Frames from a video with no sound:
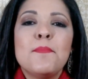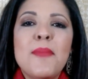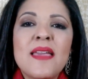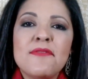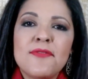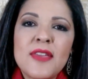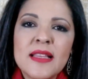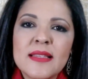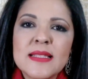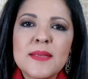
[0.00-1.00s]

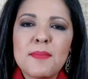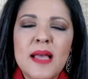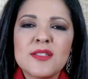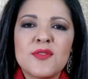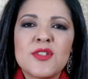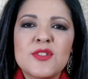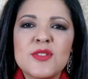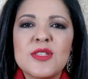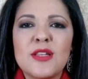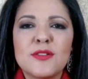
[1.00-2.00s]
Bem-vindas em mais um
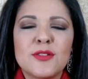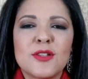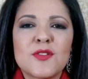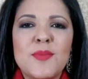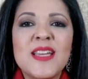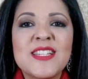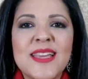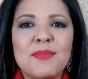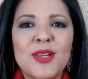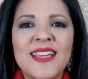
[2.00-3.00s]
videozinho do nosso
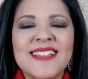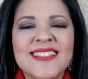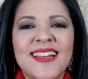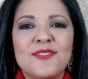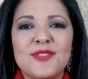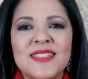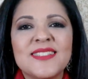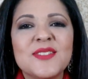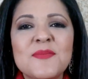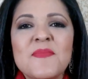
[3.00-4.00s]
BG Blogueiras
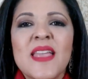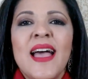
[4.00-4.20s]
Gravando.